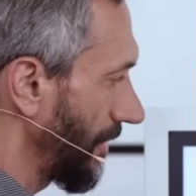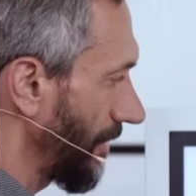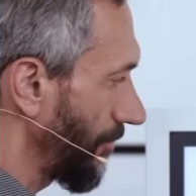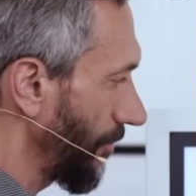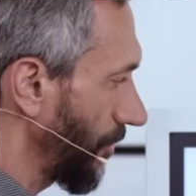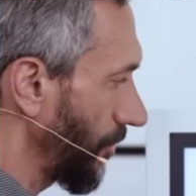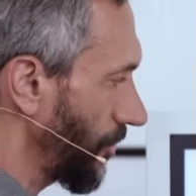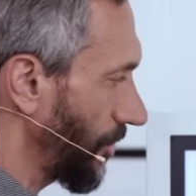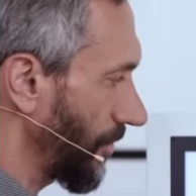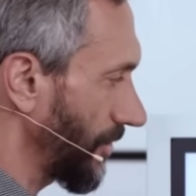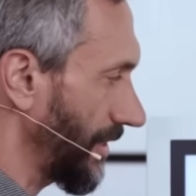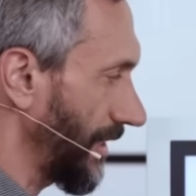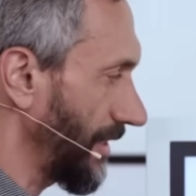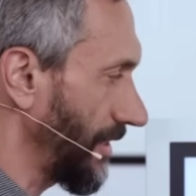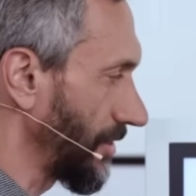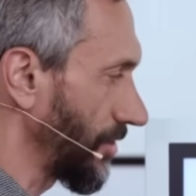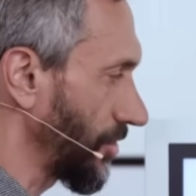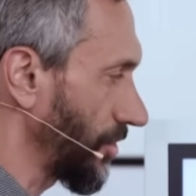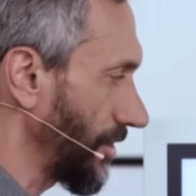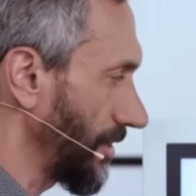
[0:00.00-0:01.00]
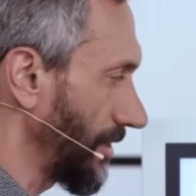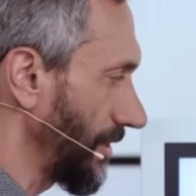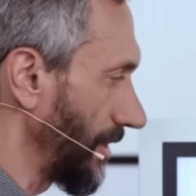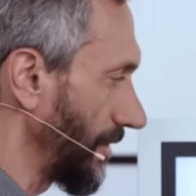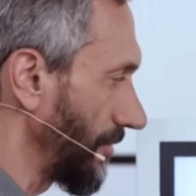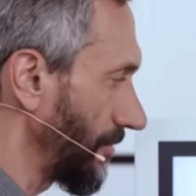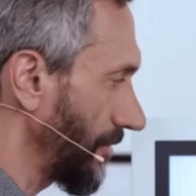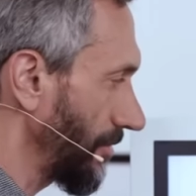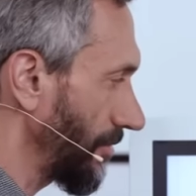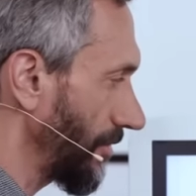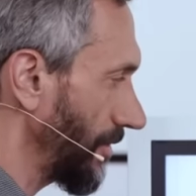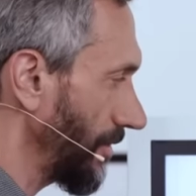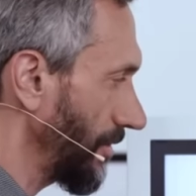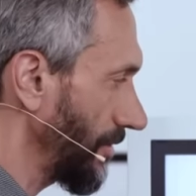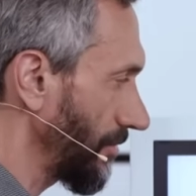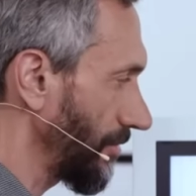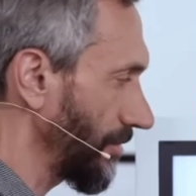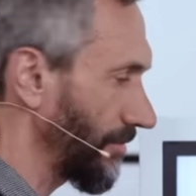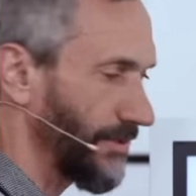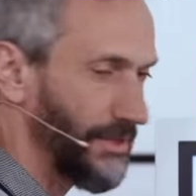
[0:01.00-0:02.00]
получилось 1 к 6 у него
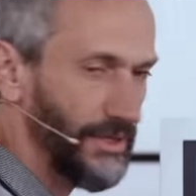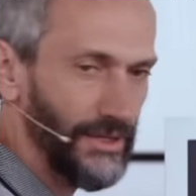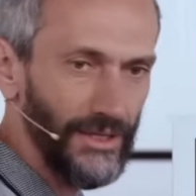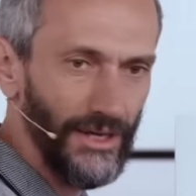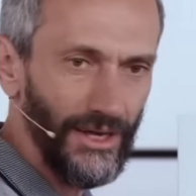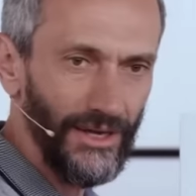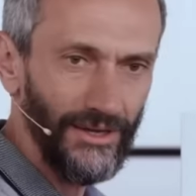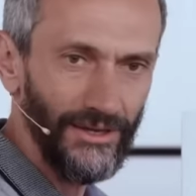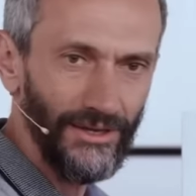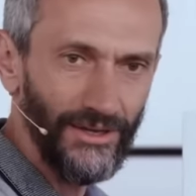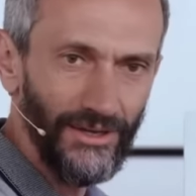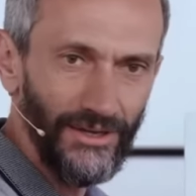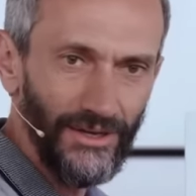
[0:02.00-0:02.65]
тут вот, да?